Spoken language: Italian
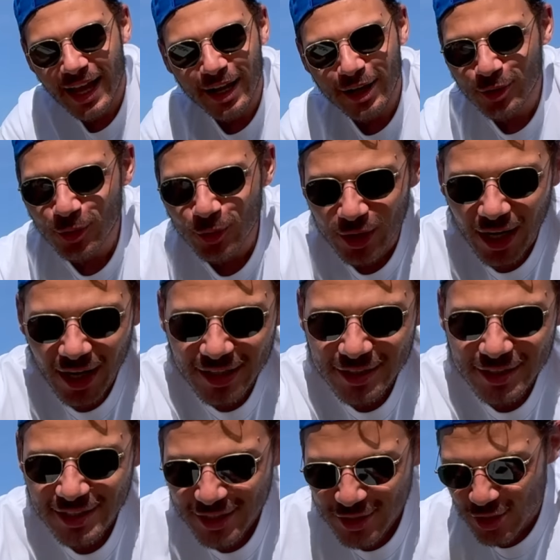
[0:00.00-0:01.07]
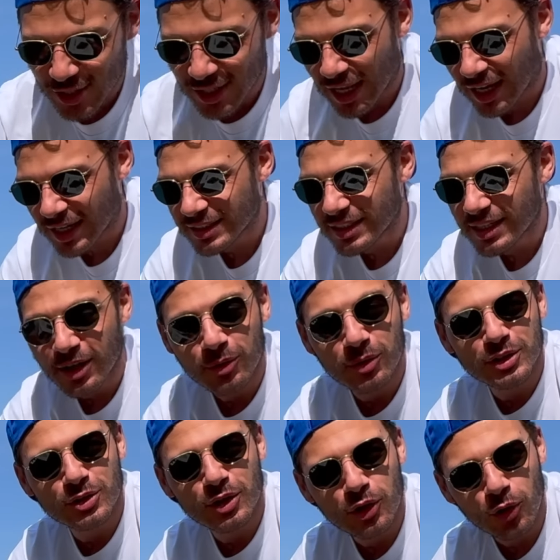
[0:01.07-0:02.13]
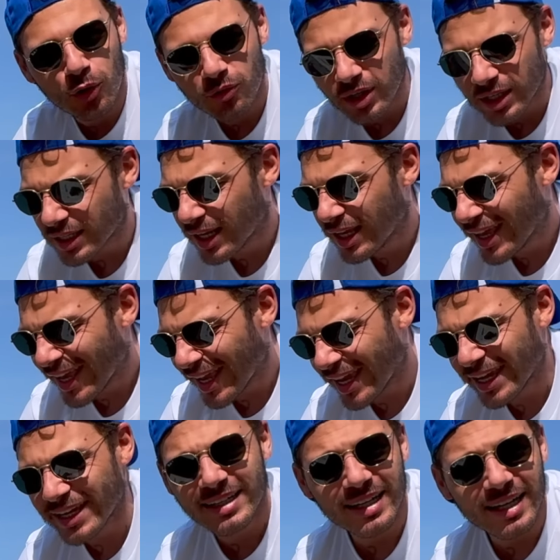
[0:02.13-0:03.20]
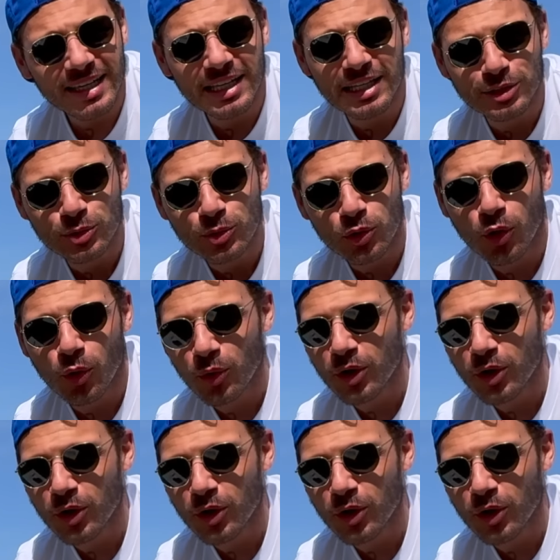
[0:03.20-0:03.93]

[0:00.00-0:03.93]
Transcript: ancora sigillati e questo è l'Over Air X1,